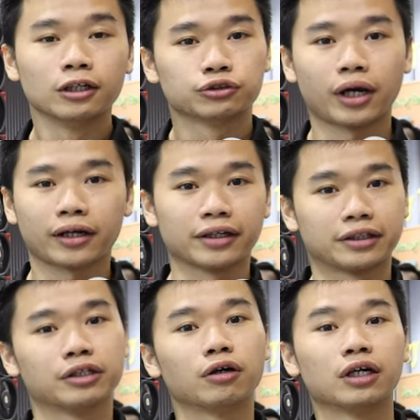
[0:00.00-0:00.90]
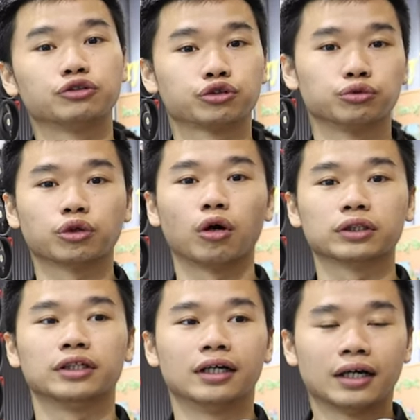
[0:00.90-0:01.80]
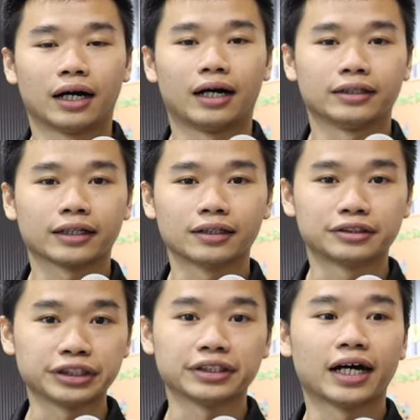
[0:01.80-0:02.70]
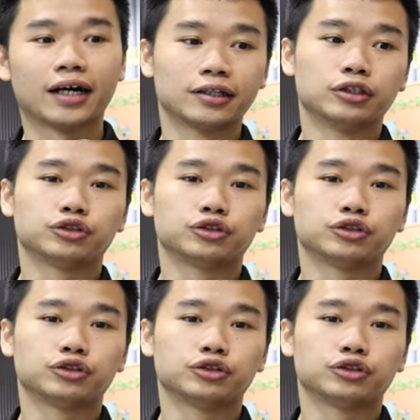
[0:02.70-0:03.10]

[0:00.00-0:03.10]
所以它可以提供很足够的啊那个静压。